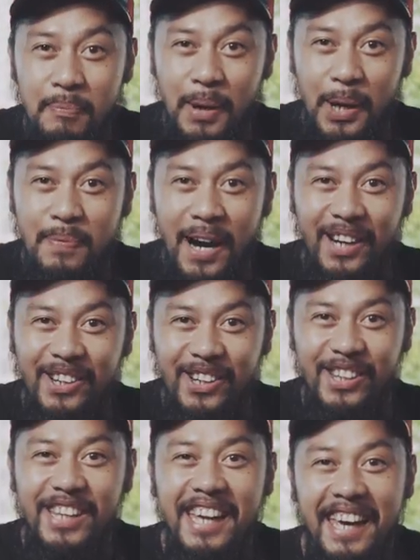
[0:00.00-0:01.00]
Pero bago
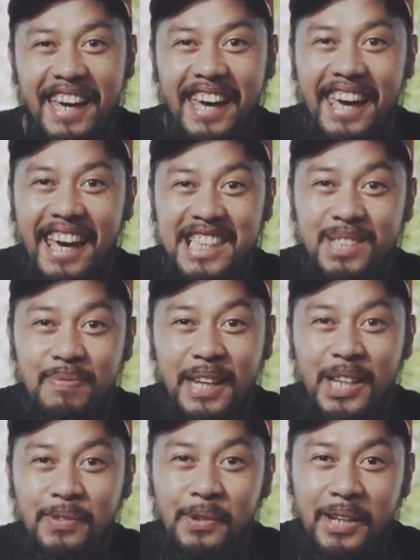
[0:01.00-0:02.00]
yun,
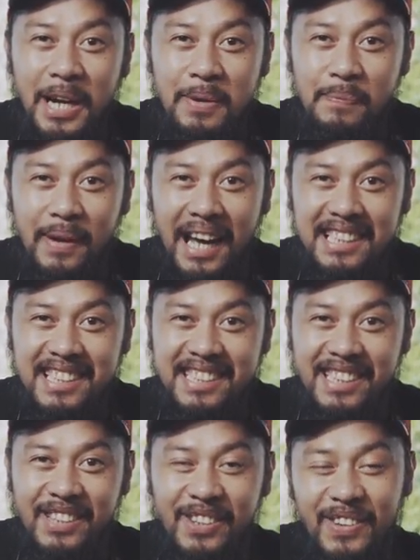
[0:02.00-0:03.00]
explain ko muna yung
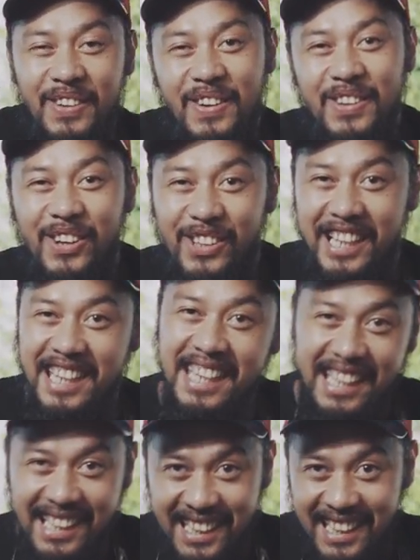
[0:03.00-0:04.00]
process ano.
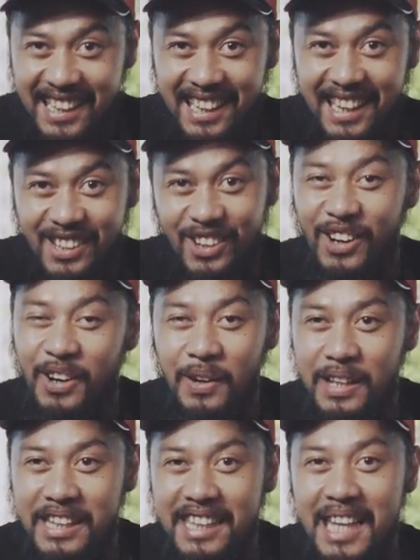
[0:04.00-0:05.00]
Totally
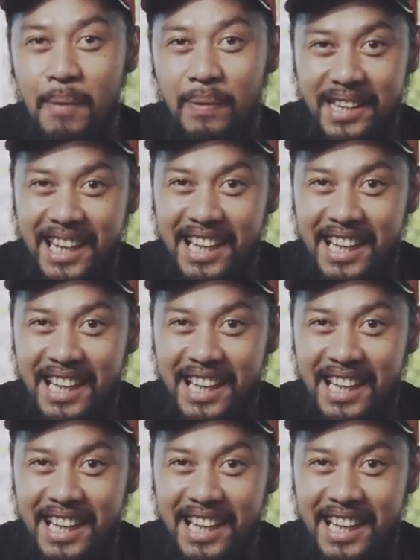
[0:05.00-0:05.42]
eto, hindi dapat